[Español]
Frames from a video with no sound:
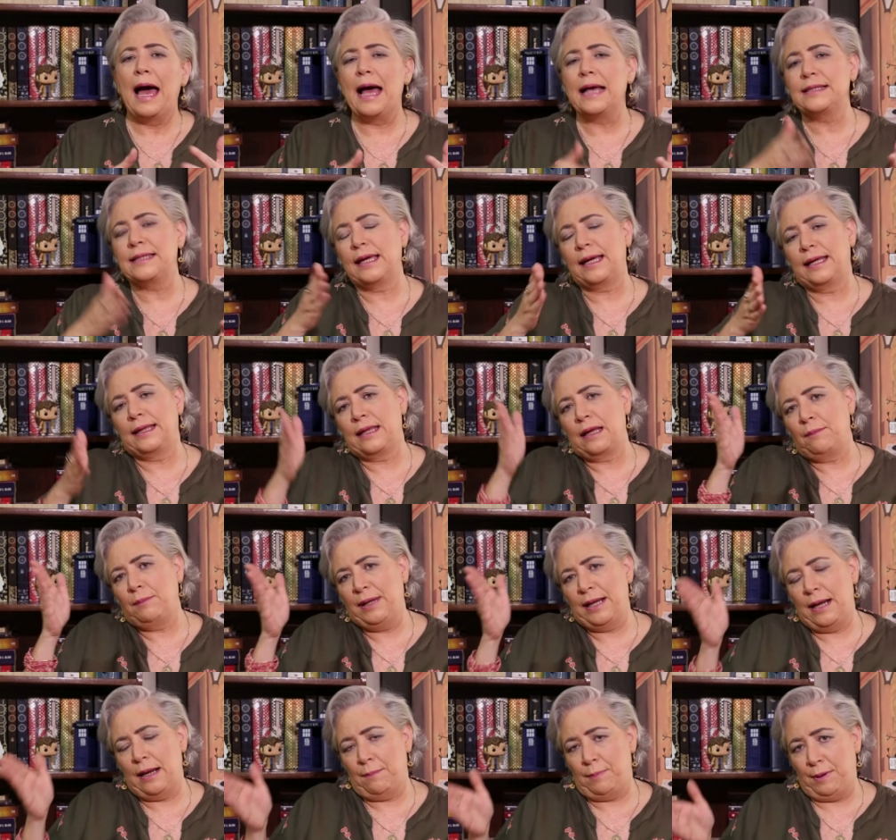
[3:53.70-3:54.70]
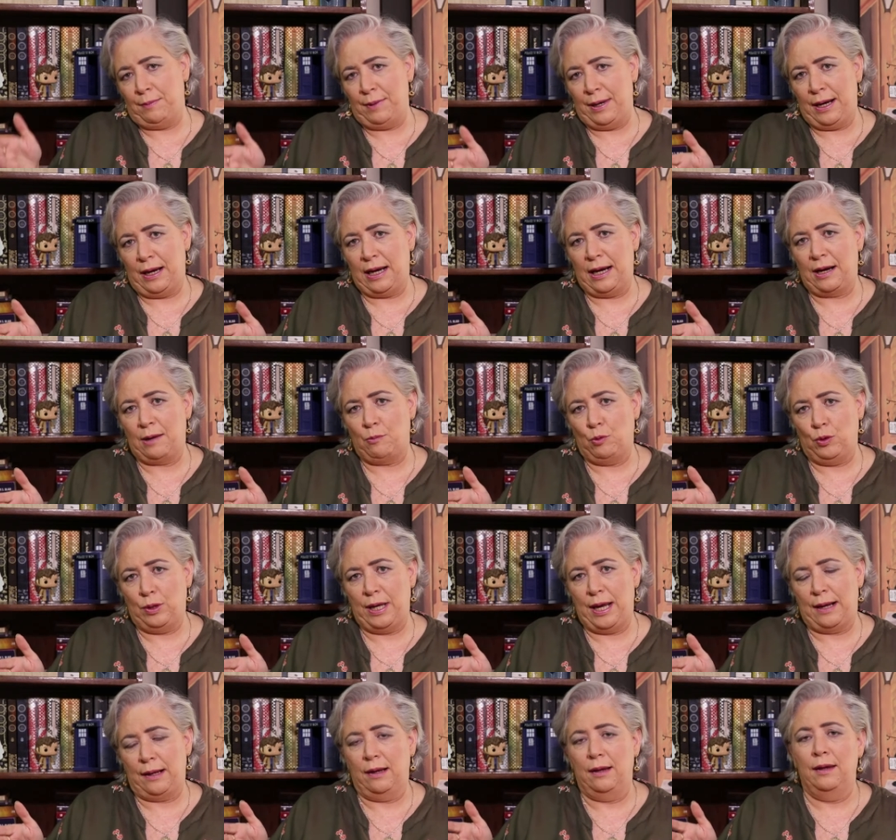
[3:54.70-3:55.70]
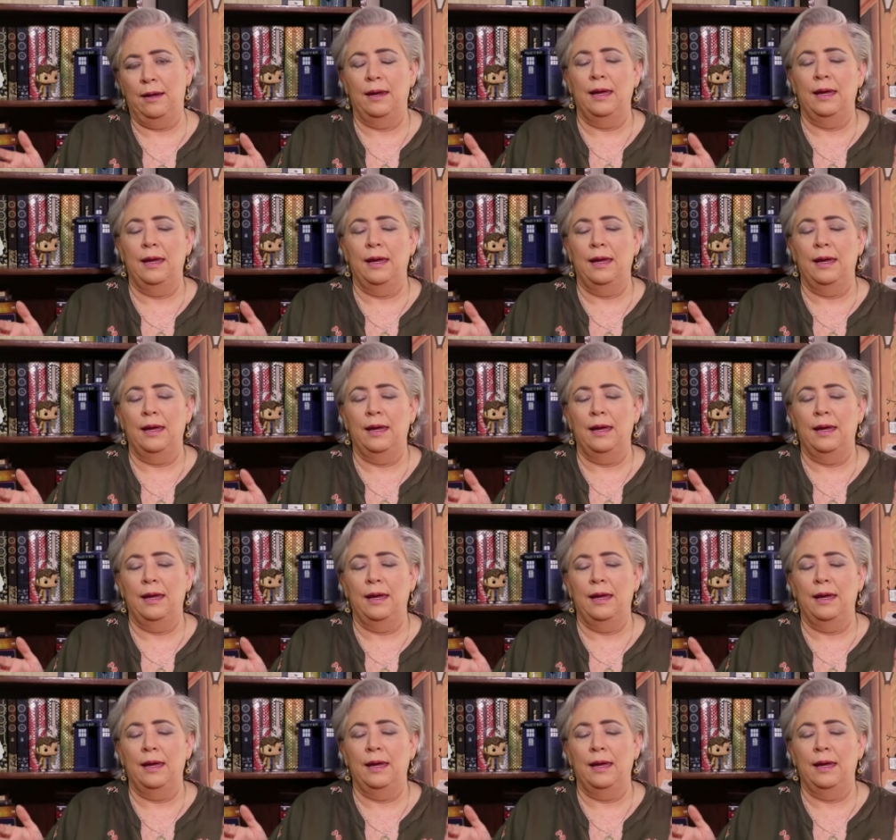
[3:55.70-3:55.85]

hasta que termina la Primera Guerra Mundial.